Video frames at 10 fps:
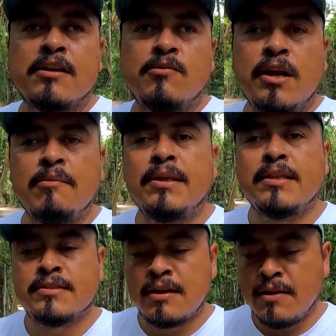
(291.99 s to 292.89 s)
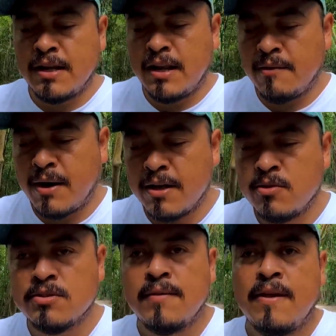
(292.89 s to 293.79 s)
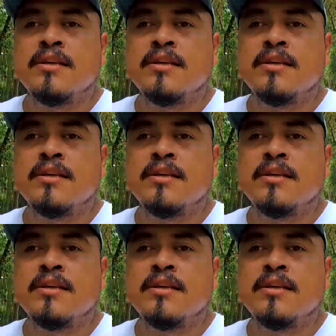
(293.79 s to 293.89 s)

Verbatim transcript: regularmente estaban elevados.